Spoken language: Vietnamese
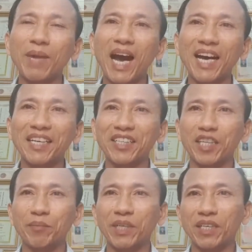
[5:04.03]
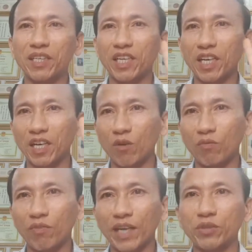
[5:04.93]
mà hai người cần biết đấy là
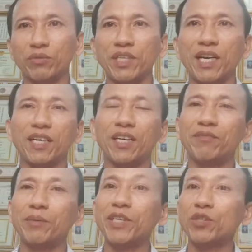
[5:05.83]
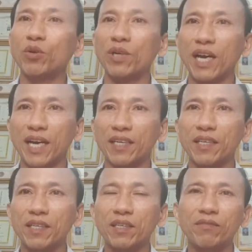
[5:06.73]
lộc và anh chủ nhà cần phải biết tôi là ai
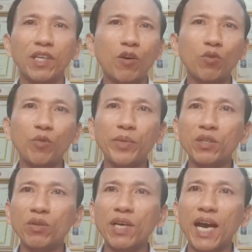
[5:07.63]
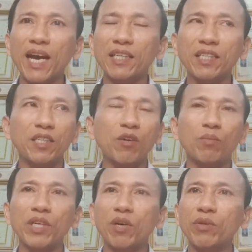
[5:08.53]
vì lộc có biết tôi là ai thì
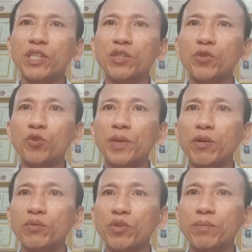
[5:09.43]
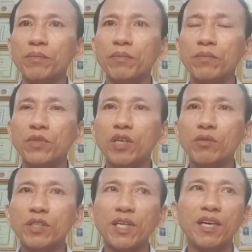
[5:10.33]
lộc mới đồng ý cho giúp hay không giúp đúng
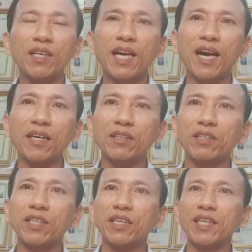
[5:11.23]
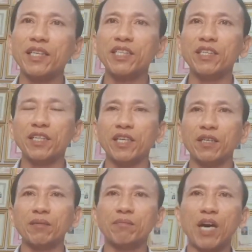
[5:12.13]
không chứ thằng ất a tưởng thằng đi ăn xin
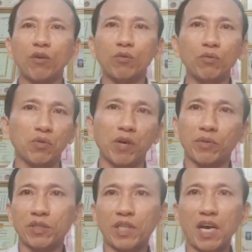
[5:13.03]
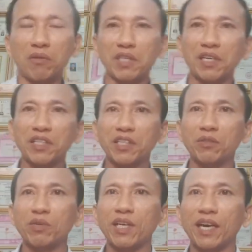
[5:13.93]
đến bảo lộc ơi tao đi ăn
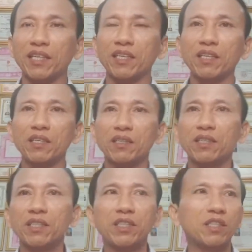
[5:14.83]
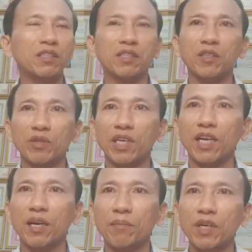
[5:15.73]
xin suốt ngày đi xin được nhiều
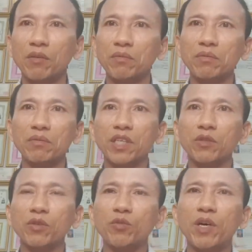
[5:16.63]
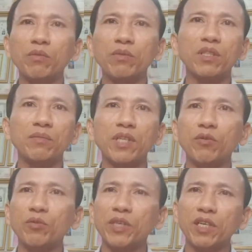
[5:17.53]
tiền lắm ông để tôi giúp ông thì làm
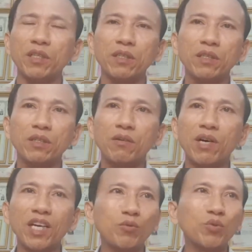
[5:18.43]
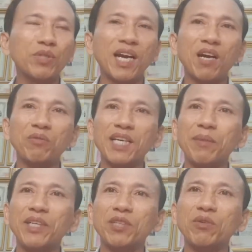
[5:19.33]
sao giúp được hoặc là ông chủ nhà ông
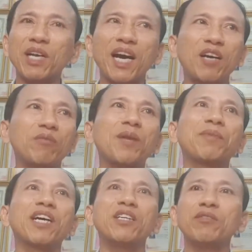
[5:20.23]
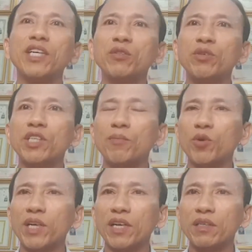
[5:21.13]
chả biết tôi là ai ông đập gậy cho kênh tôi sập
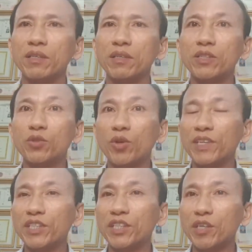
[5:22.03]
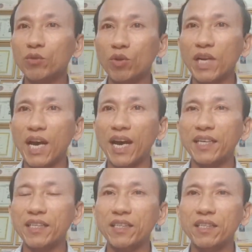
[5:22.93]
luôn à thì tôi phải giới thiệu tôi là
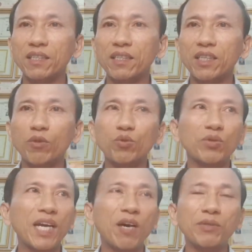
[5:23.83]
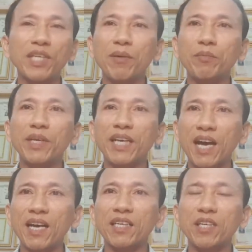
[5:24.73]
ai thì ông chủ nhà ông xem ông biết
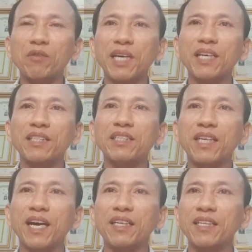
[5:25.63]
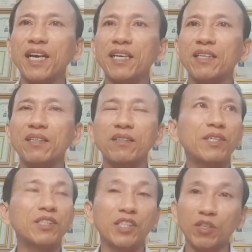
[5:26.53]
à cái ông này là như này như này
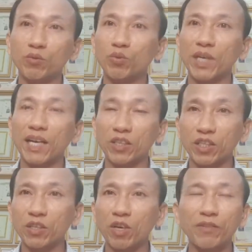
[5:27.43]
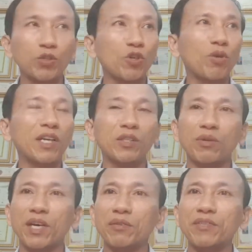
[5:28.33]
và chính ông chủ nhà tự nói với tôi qua điện
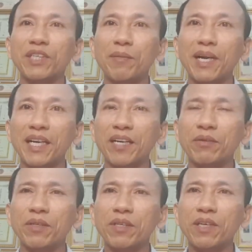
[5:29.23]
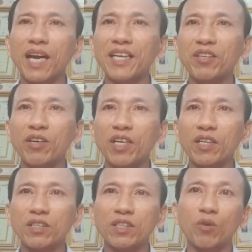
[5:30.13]
thoại quý vị các bạn nghe không là anh nói
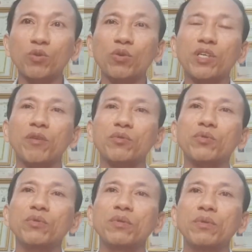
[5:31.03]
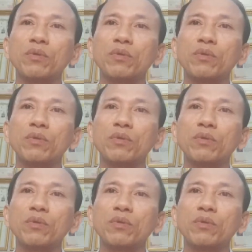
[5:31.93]
là cháu tôn trọng chú